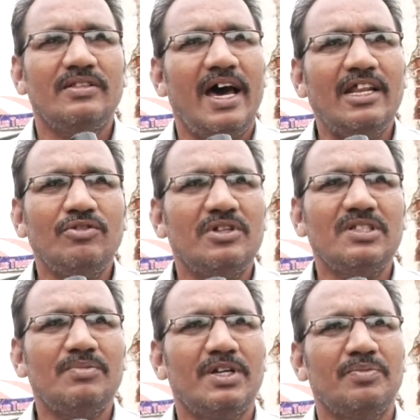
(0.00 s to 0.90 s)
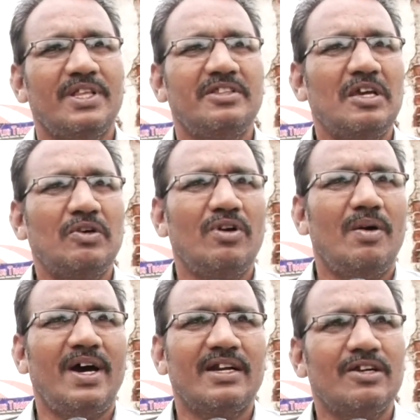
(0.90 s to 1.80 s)
దాని గురించి మనం పెద్దగా
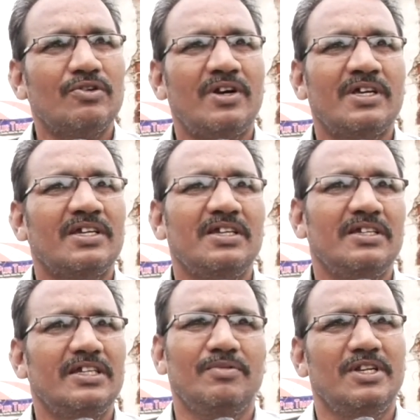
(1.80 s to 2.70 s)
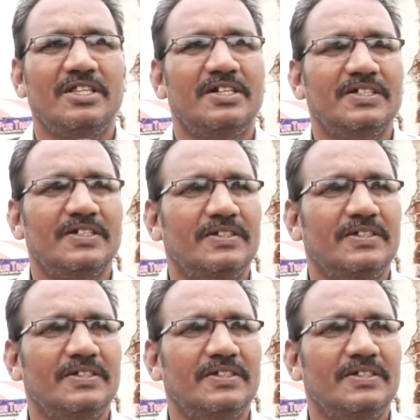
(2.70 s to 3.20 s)
ఎక్కువగా మాట్లాడుకోవడానికి ఏం లేదండి